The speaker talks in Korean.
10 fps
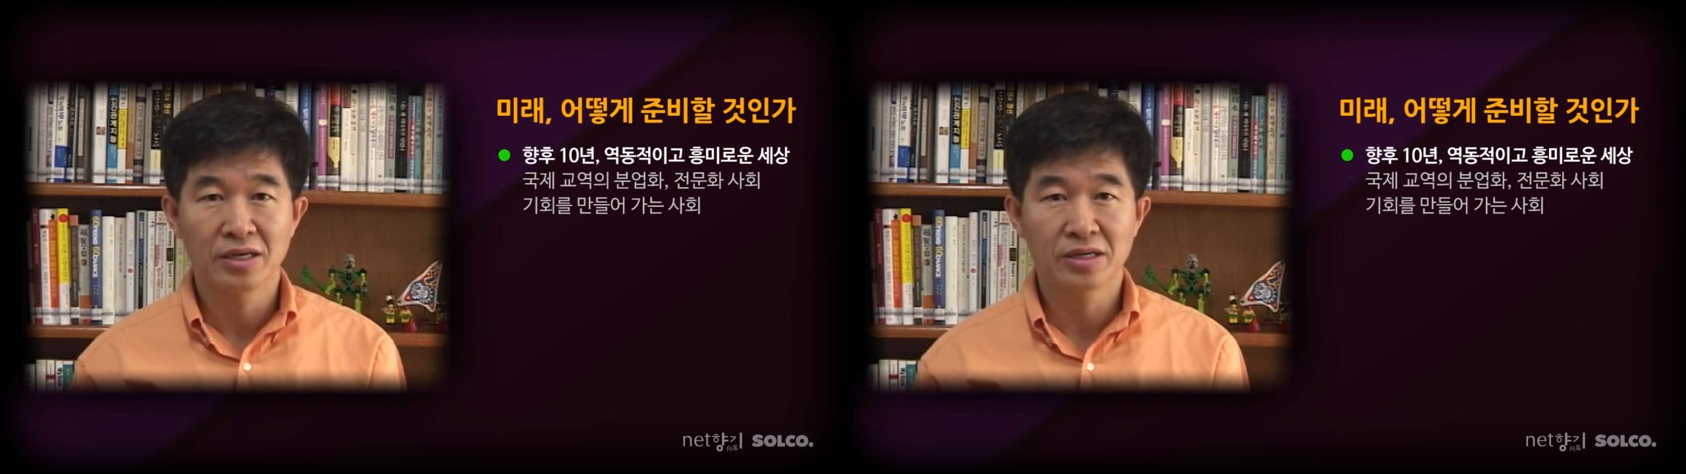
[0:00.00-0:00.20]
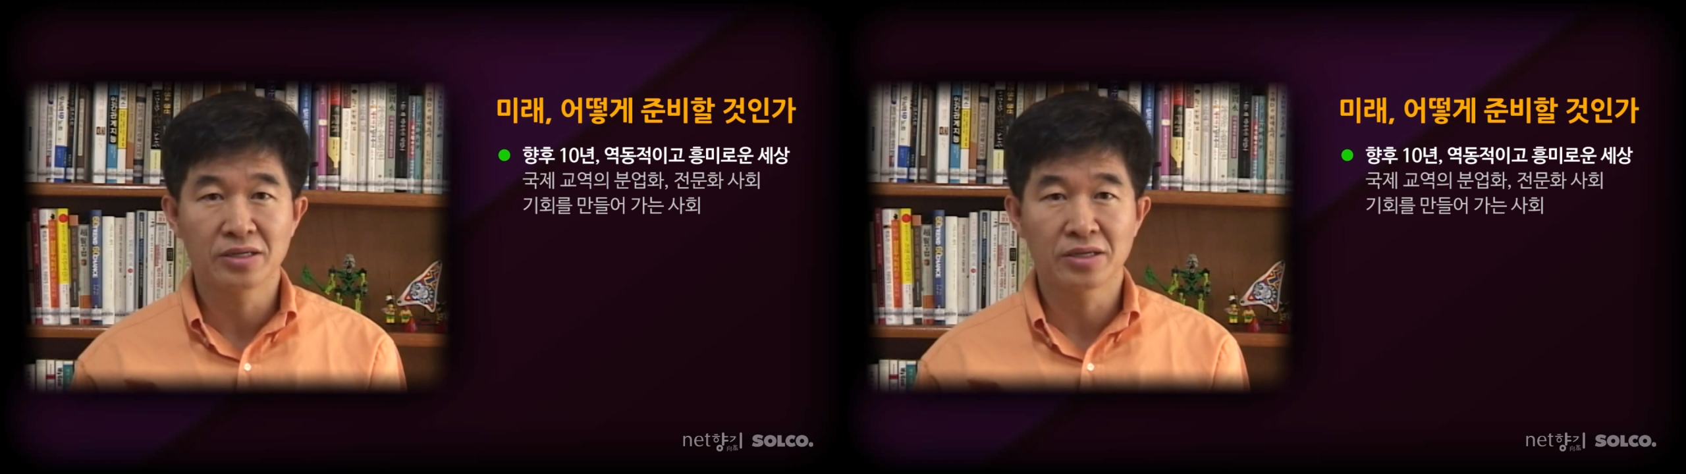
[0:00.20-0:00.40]

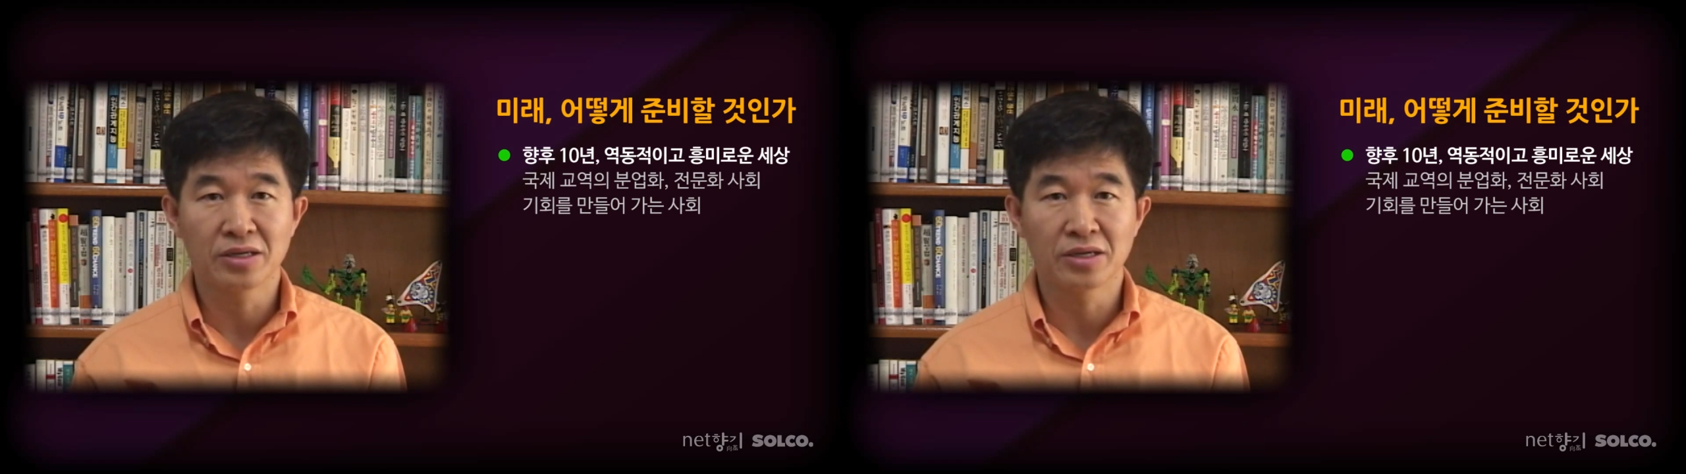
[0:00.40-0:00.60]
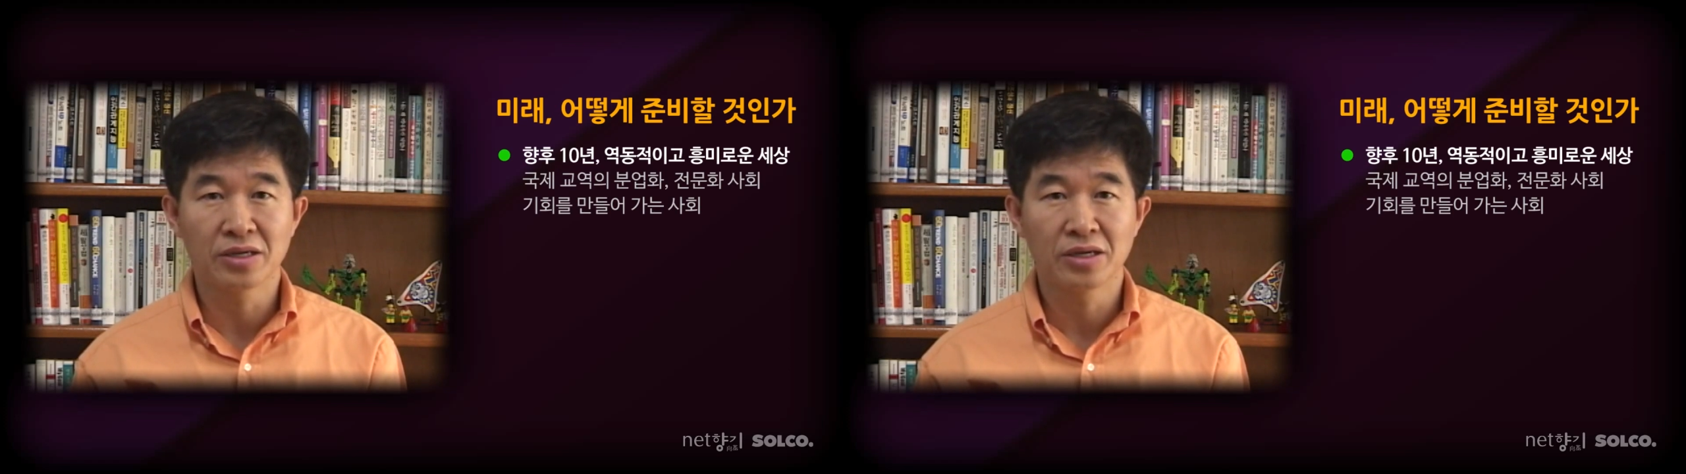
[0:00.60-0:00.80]

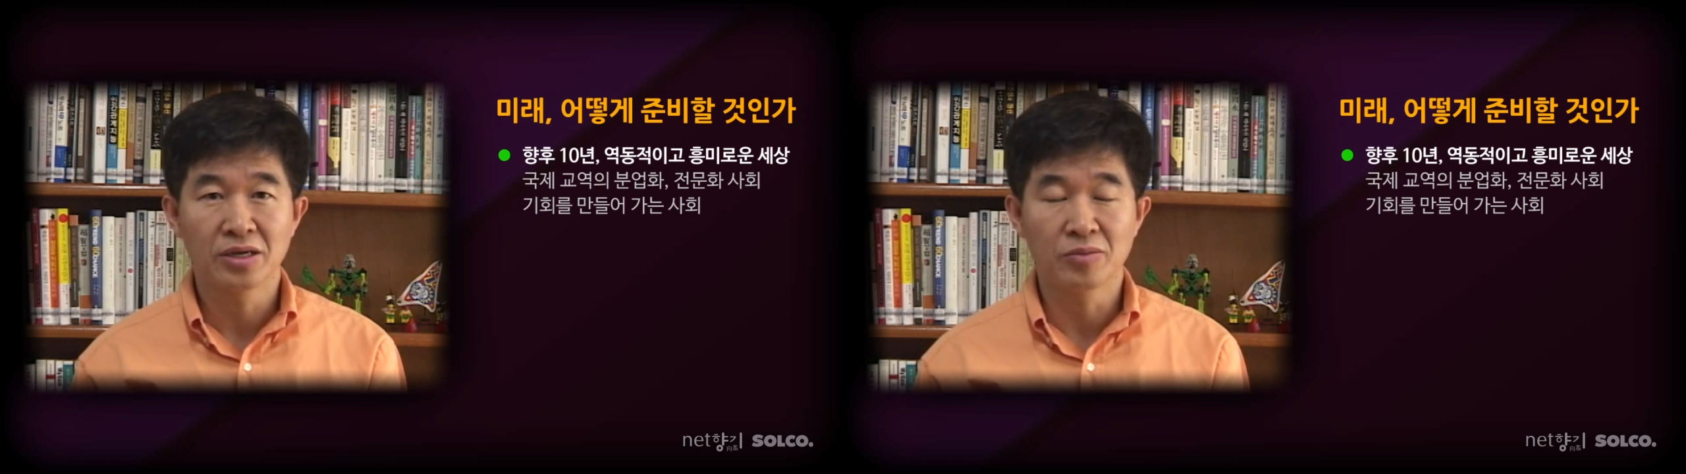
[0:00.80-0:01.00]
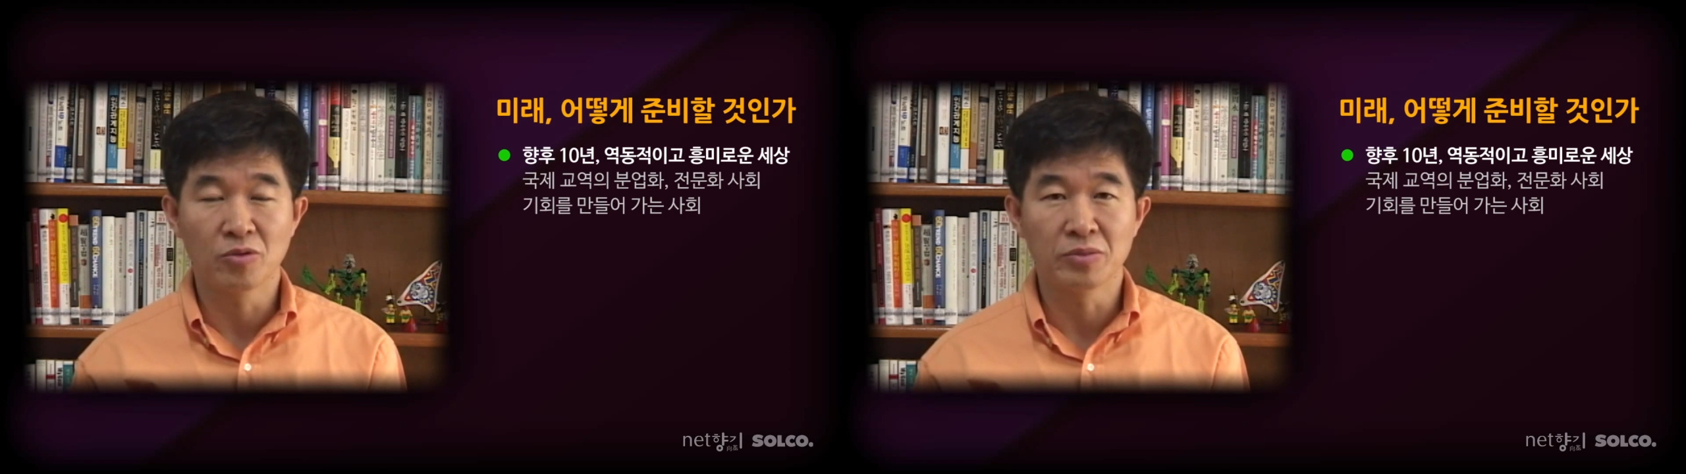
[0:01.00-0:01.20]
그렇게
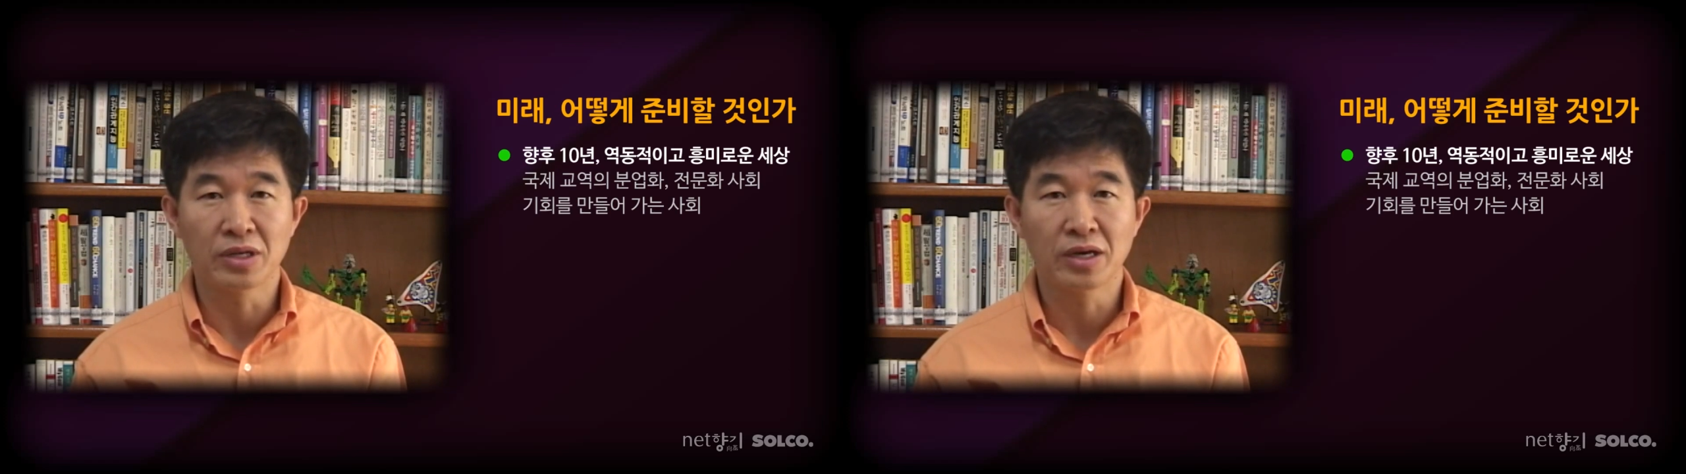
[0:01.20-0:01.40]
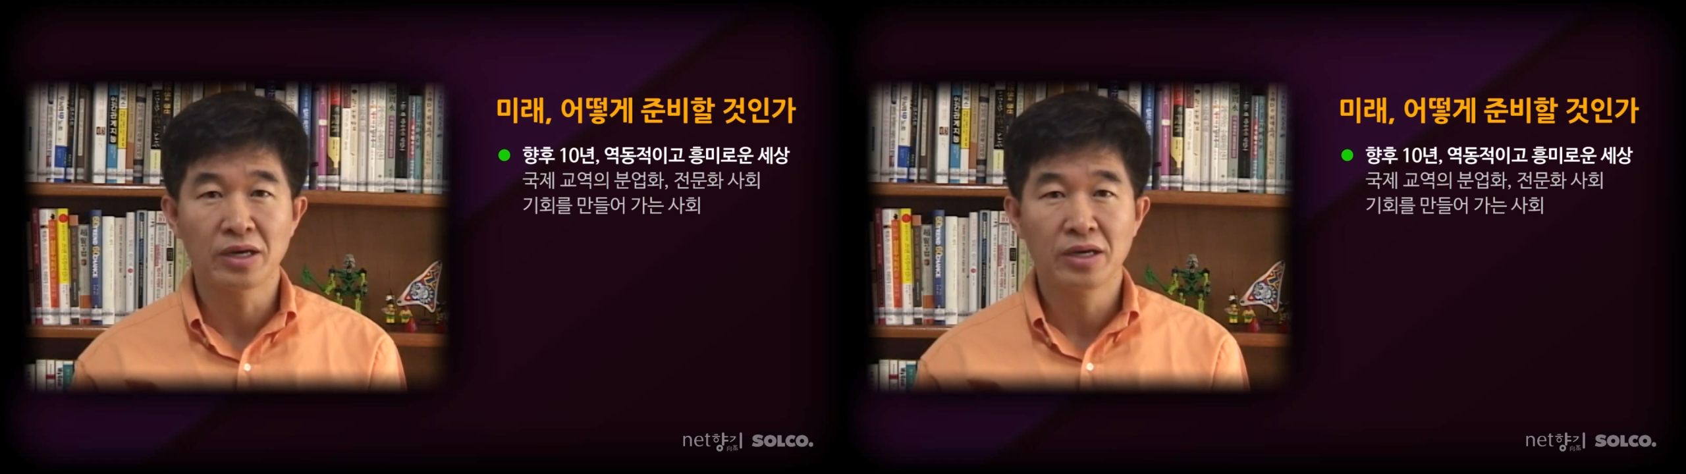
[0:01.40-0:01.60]
봅니다.